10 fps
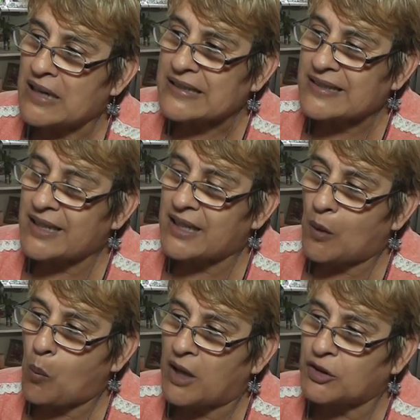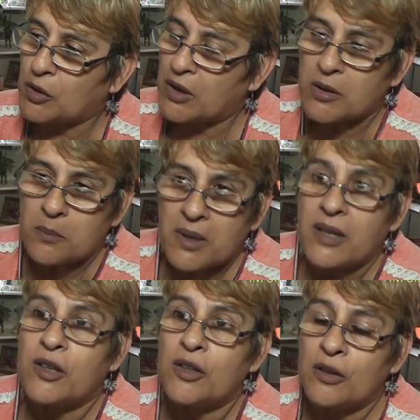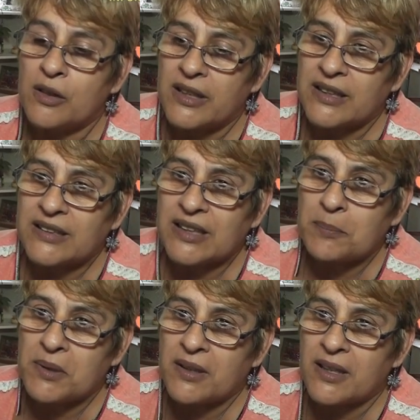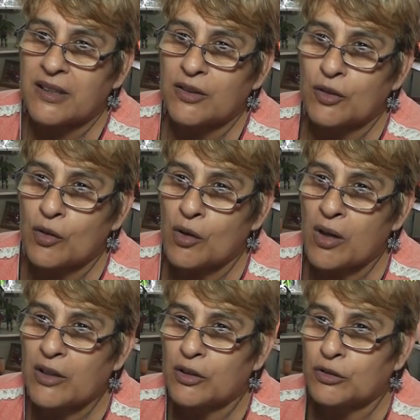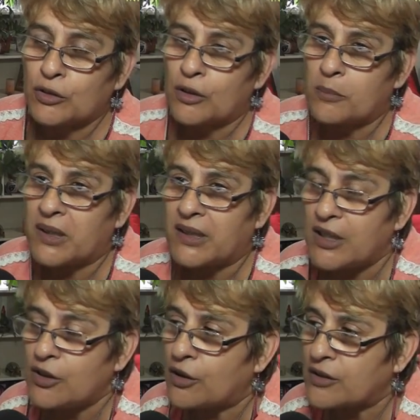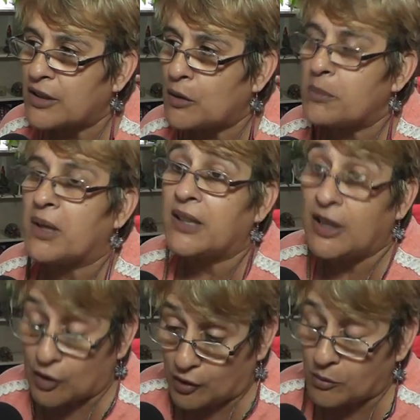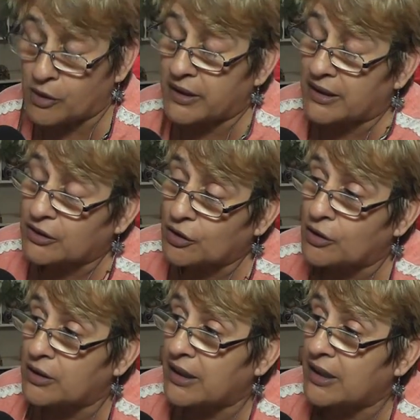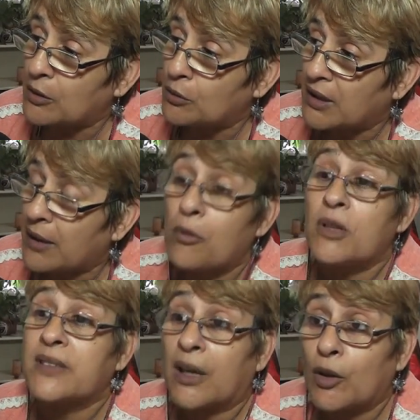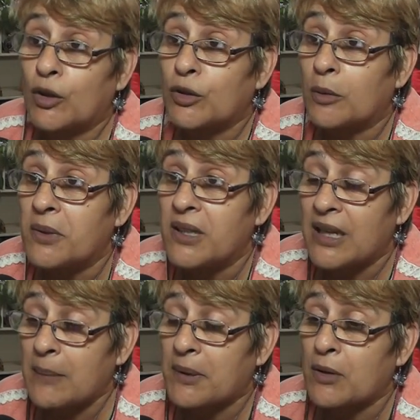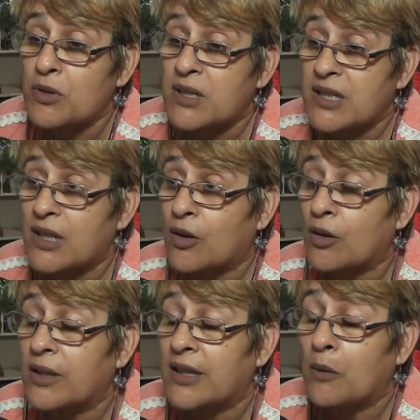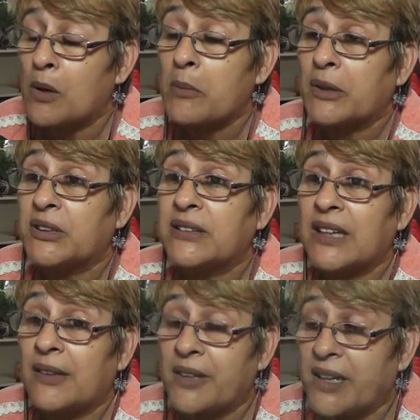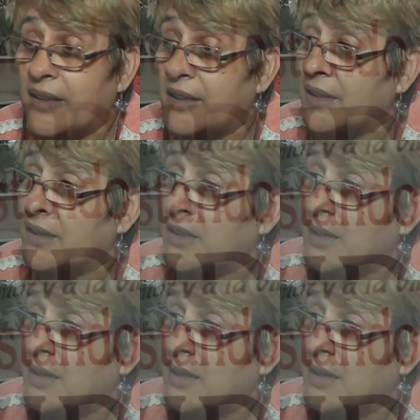hace cuatro años y medio, este, pidiendo al doctor Meriño, José Luis Meriño, como director, unas bolsas de colostomía para un chico del Juan Bautista Alberdi